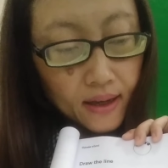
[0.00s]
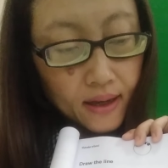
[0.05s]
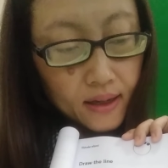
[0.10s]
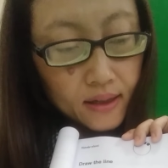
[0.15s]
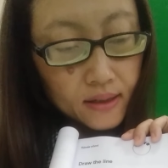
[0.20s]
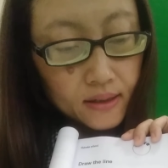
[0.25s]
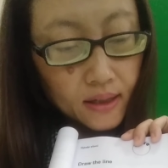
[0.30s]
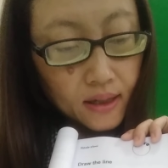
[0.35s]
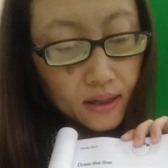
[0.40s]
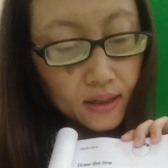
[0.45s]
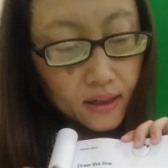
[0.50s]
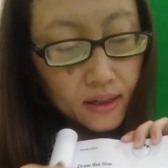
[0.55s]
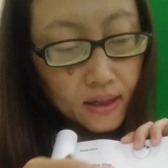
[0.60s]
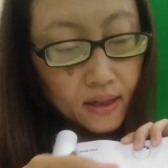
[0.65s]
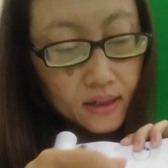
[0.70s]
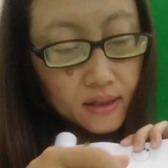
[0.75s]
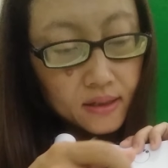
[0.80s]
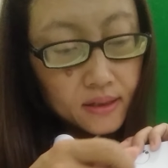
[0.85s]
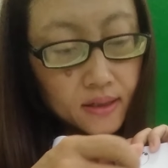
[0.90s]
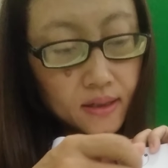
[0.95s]
ya, ditarik
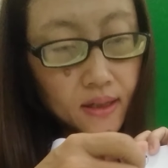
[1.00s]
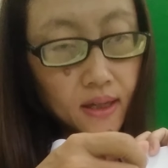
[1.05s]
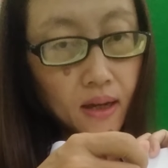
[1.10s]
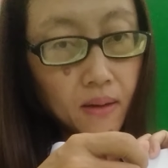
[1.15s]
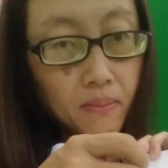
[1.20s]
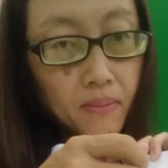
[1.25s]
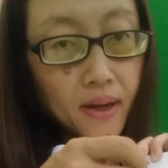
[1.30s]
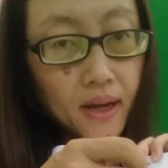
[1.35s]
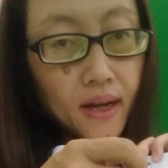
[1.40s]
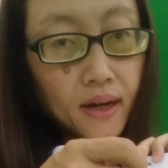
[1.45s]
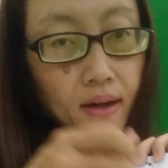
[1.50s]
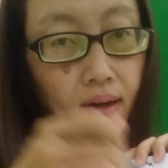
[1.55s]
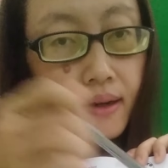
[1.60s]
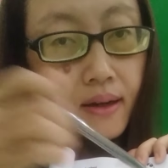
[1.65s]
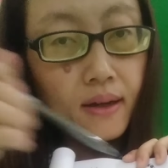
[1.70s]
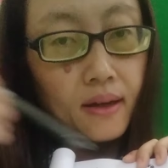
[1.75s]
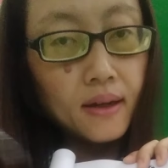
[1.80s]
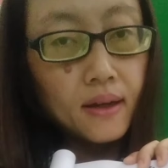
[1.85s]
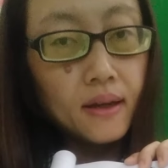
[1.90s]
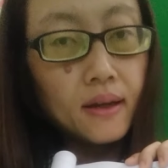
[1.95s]
garis ke gambar